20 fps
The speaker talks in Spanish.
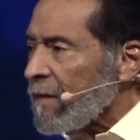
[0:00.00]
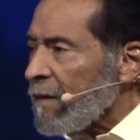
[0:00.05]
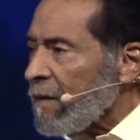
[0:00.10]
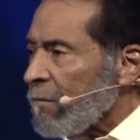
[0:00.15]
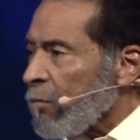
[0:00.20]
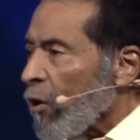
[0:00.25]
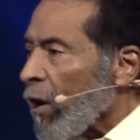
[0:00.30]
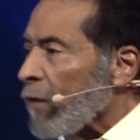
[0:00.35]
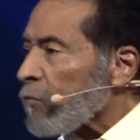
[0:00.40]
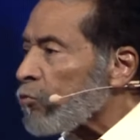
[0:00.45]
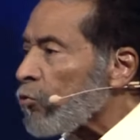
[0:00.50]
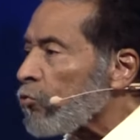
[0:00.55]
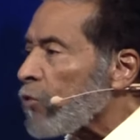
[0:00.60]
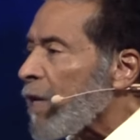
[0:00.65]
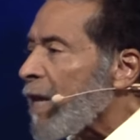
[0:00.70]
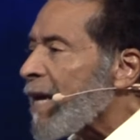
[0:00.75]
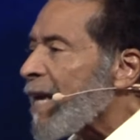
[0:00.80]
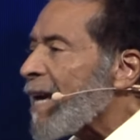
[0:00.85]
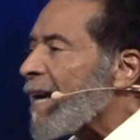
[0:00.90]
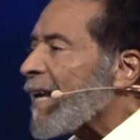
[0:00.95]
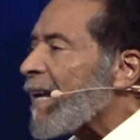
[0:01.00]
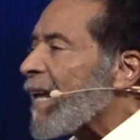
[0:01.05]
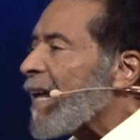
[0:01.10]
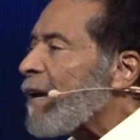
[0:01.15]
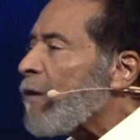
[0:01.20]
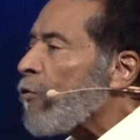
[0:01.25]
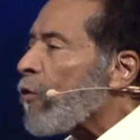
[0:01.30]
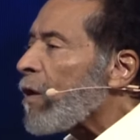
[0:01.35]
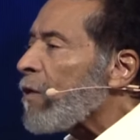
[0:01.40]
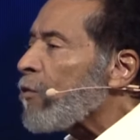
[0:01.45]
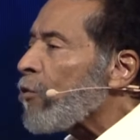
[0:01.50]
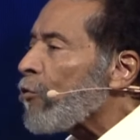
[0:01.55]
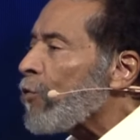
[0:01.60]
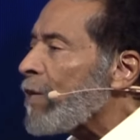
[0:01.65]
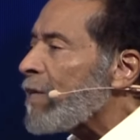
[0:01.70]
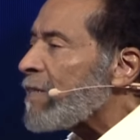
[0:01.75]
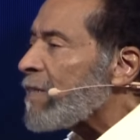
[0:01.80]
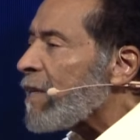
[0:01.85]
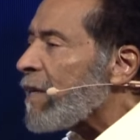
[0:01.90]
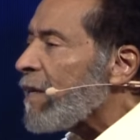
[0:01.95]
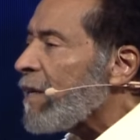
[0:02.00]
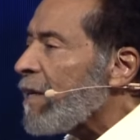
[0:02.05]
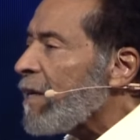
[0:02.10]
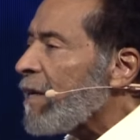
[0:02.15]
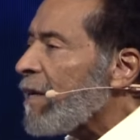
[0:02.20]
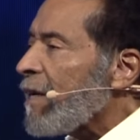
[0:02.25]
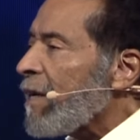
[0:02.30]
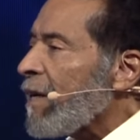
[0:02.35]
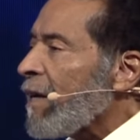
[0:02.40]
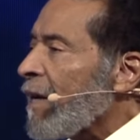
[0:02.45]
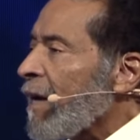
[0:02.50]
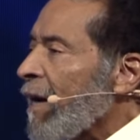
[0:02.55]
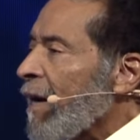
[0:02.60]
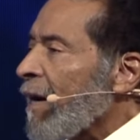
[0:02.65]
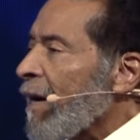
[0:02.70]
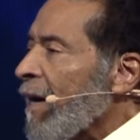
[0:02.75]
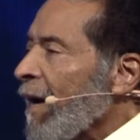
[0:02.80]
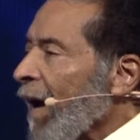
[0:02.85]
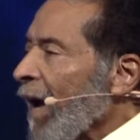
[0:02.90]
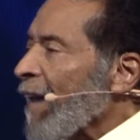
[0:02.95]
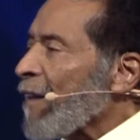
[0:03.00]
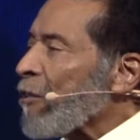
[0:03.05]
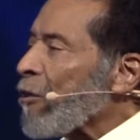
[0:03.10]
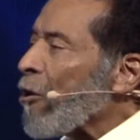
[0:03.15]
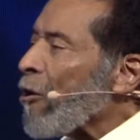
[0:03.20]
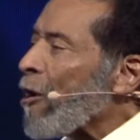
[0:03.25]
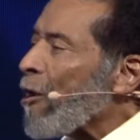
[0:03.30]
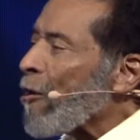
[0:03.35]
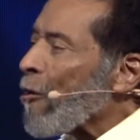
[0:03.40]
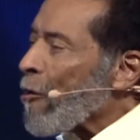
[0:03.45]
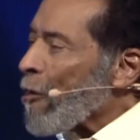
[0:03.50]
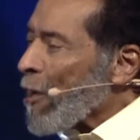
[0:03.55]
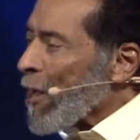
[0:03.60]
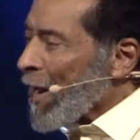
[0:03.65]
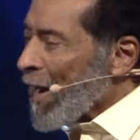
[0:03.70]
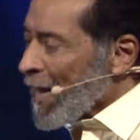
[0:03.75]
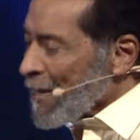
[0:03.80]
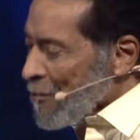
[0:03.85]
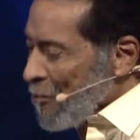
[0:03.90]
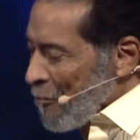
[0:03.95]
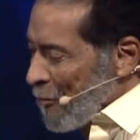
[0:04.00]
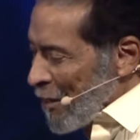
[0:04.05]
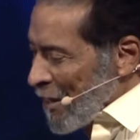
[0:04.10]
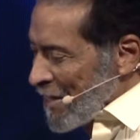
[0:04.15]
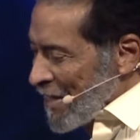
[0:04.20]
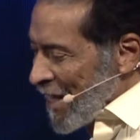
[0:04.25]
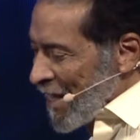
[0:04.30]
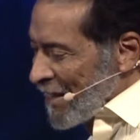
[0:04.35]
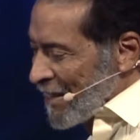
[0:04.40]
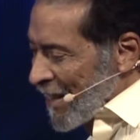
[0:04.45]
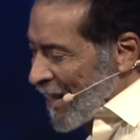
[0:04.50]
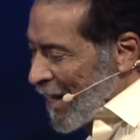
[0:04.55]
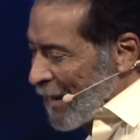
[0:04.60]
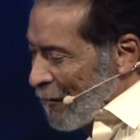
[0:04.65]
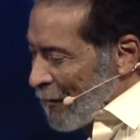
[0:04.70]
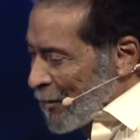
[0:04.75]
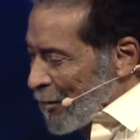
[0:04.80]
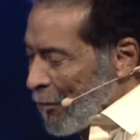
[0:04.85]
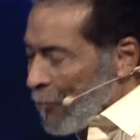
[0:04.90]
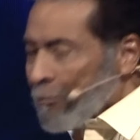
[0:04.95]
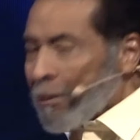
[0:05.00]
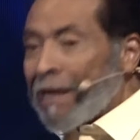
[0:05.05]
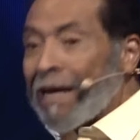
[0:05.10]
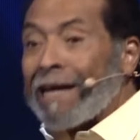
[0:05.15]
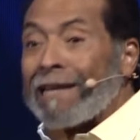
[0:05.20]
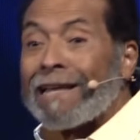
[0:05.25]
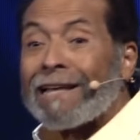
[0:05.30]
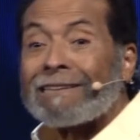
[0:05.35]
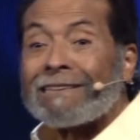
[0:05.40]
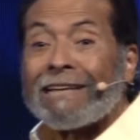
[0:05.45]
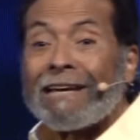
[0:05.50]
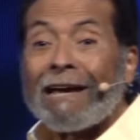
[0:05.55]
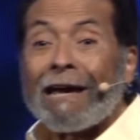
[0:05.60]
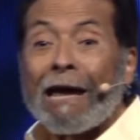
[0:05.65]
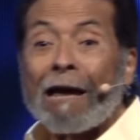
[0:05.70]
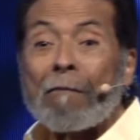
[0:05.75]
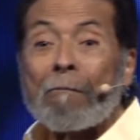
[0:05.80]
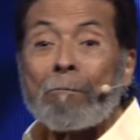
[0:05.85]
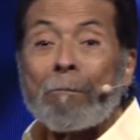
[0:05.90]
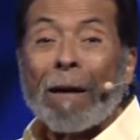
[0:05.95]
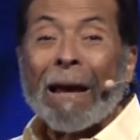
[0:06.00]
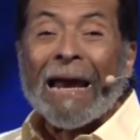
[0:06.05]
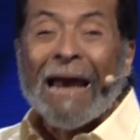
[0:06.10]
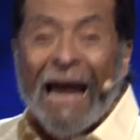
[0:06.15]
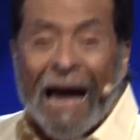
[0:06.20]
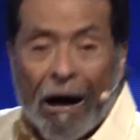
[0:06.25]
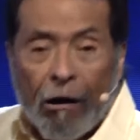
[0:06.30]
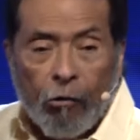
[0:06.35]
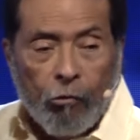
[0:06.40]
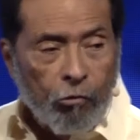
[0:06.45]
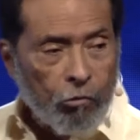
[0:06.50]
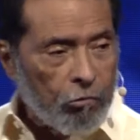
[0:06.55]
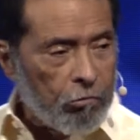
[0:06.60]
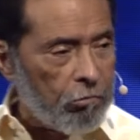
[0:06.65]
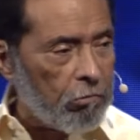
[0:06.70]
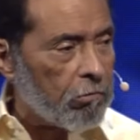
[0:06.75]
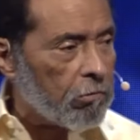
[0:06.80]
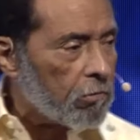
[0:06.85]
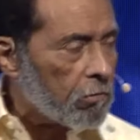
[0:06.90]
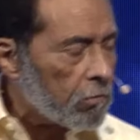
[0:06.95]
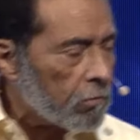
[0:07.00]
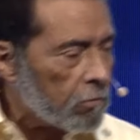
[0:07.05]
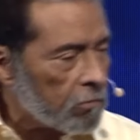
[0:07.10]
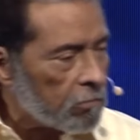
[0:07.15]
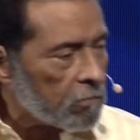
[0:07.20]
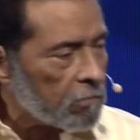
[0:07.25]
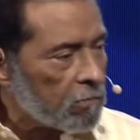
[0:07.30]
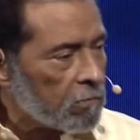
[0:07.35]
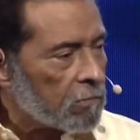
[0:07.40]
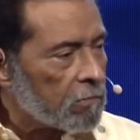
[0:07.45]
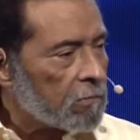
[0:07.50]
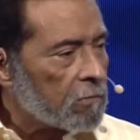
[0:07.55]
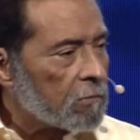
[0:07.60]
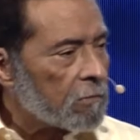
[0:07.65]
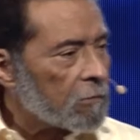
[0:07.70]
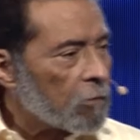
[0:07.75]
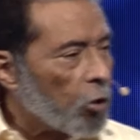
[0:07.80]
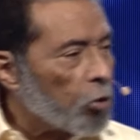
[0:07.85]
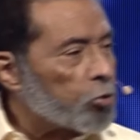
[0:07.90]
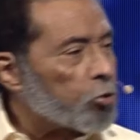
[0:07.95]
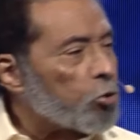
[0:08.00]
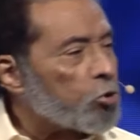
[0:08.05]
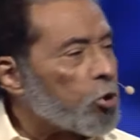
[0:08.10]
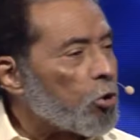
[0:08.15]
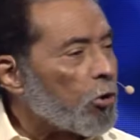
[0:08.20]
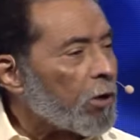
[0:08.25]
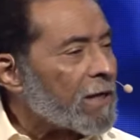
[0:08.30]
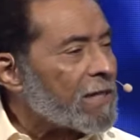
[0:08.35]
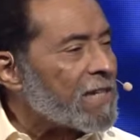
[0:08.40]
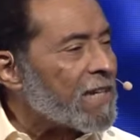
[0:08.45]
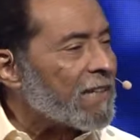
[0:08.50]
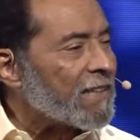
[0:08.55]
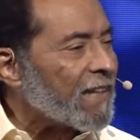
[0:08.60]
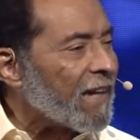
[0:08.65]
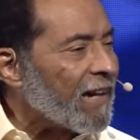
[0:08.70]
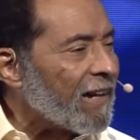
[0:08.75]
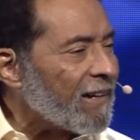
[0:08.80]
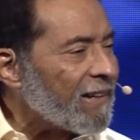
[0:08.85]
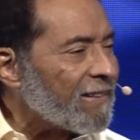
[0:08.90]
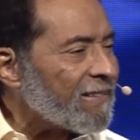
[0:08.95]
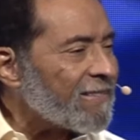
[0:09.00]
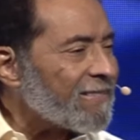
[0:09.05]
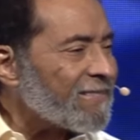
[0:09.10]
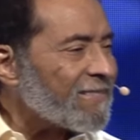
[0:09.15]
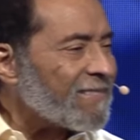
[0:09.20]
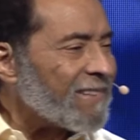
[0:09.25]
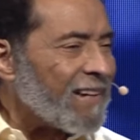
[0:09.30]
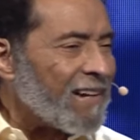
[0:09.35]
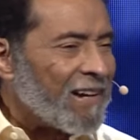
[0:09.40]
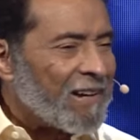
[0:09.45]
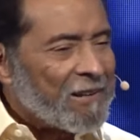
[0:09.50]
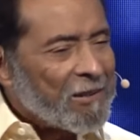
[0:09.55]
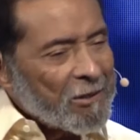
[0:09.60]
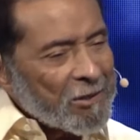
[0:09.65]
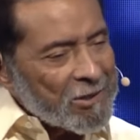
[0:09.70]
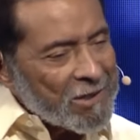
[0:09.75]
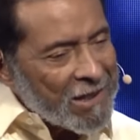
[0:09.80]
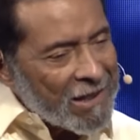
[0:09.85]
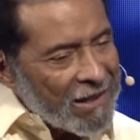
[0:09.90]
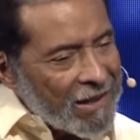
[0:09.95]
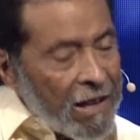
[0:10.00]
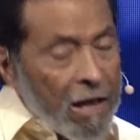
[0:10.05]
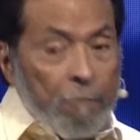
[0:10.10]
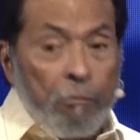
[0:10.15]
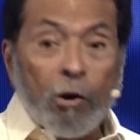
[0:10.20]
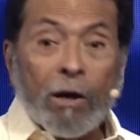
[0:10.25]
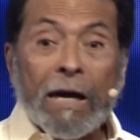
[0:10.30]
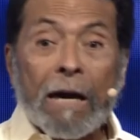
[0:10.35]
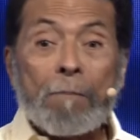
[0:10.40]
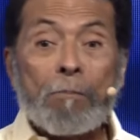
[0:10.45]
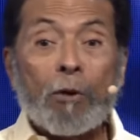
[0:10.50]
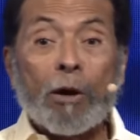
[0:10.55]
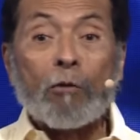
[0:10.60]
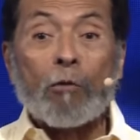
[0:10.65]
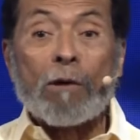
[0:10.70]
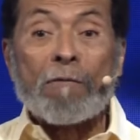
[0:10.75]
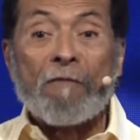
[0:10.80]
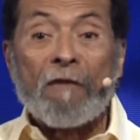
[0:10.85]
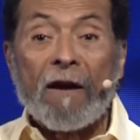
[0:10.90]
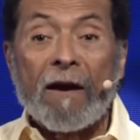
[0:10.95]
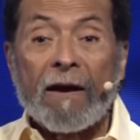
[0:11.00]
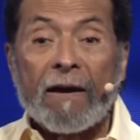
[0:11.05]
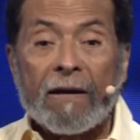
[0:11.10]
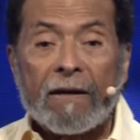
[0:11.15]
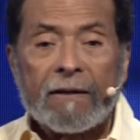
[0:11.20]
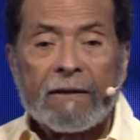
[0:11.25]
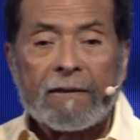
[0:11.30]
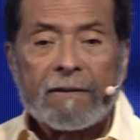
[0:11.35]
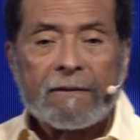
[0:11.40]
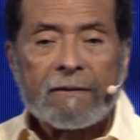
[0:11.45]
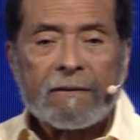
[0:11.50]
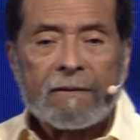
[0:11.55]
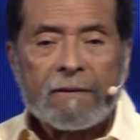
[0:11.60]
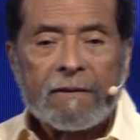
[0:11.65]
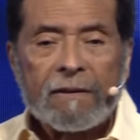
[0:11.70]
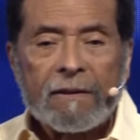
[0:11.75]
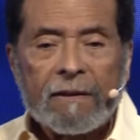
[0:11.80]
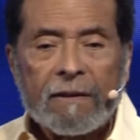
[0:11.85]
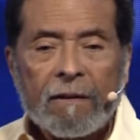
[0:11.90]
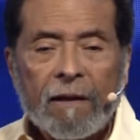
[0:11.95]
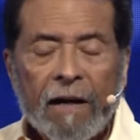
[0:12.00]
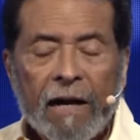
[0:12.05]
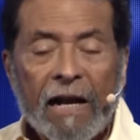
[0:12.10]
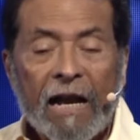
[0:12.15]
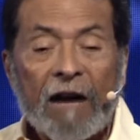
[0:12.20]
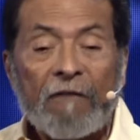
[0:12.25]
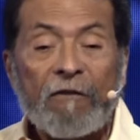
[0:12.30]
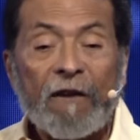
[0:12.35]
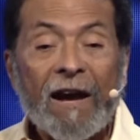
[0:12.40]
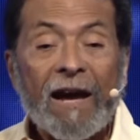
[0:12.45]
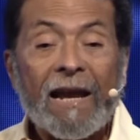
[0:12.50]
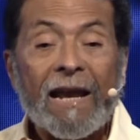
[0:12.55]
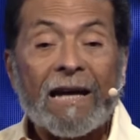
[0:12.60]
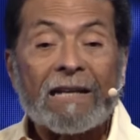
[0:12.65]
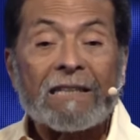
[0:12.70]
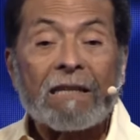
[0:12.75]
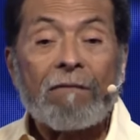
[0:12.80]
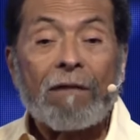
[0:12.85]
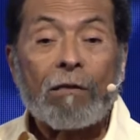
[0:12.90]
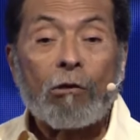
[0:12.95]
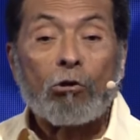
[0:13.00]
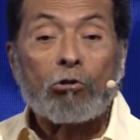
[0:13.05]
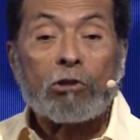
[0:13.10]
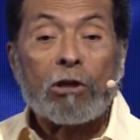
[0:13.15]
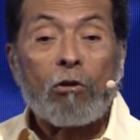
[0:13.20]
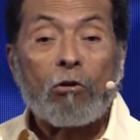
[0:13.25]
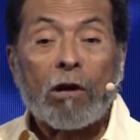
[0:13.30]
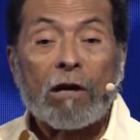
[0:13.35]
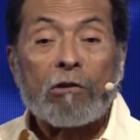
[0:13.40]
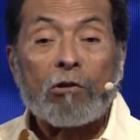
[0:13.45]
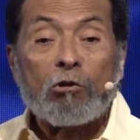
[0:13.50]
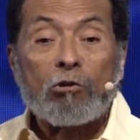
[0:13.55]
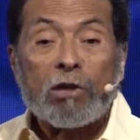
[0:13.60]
Porque tú tienes que creer lo que Dios dice el Dios le oye y la sonrisita y la cuestión, te quedaste pelado con tu sonrisita. Ah, yo sé. ¿Por qué? Porque no hay fe. La fe es el activador de lo que Dios